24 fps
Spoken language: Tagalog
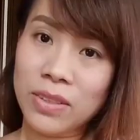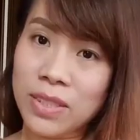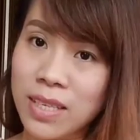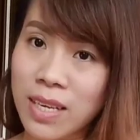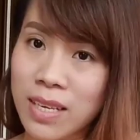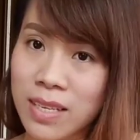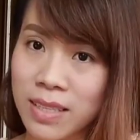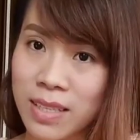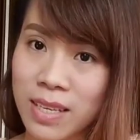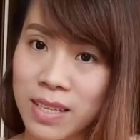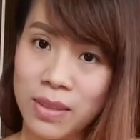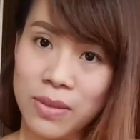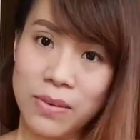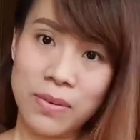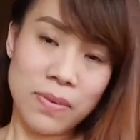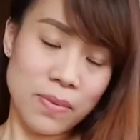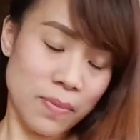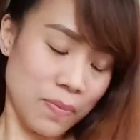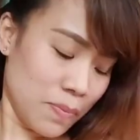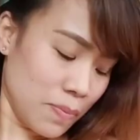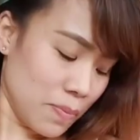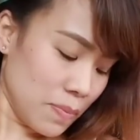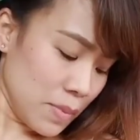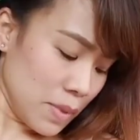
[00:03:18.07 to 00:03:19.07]
Anong size nito?
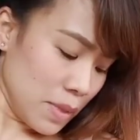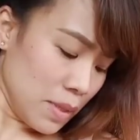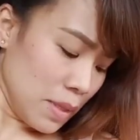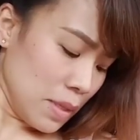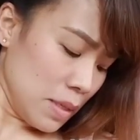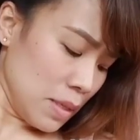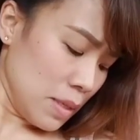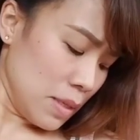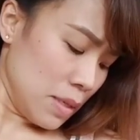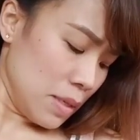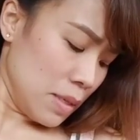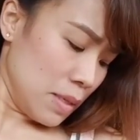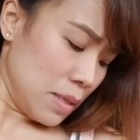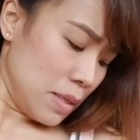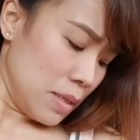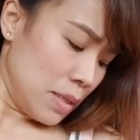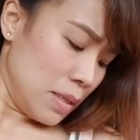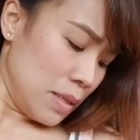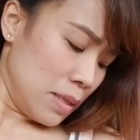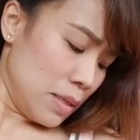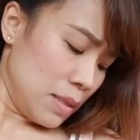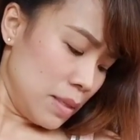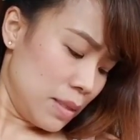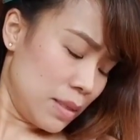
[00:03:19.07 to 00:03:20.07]

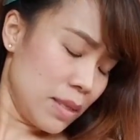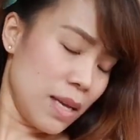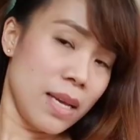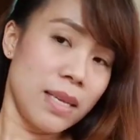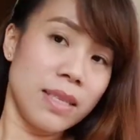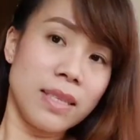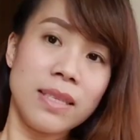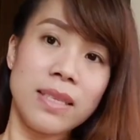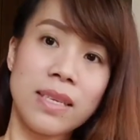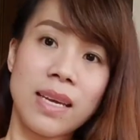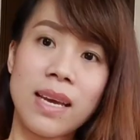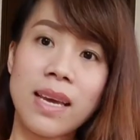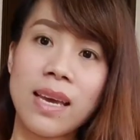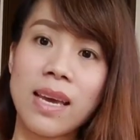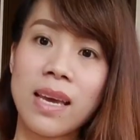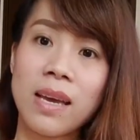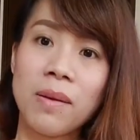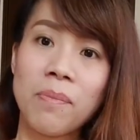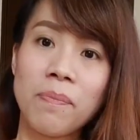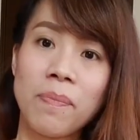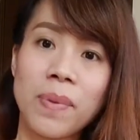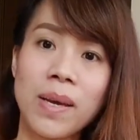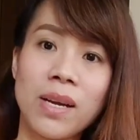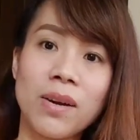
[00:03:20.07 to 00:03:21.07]
Size
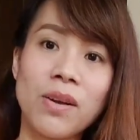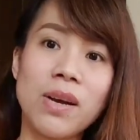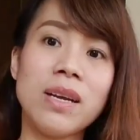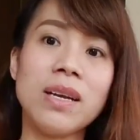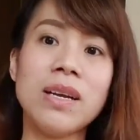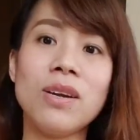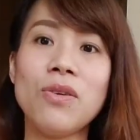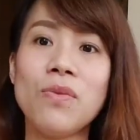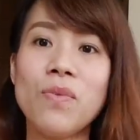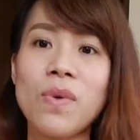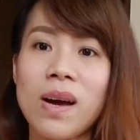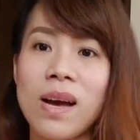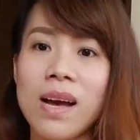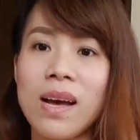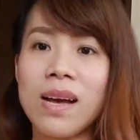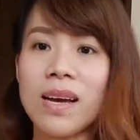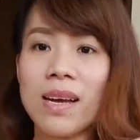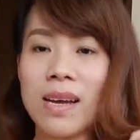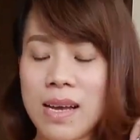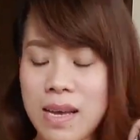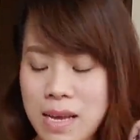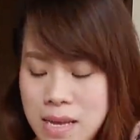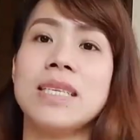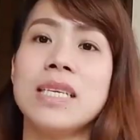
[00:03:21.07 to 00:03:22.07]
niya M, pero ang
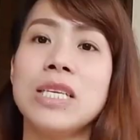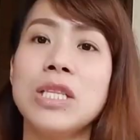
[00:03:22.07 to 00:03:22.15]
luwag.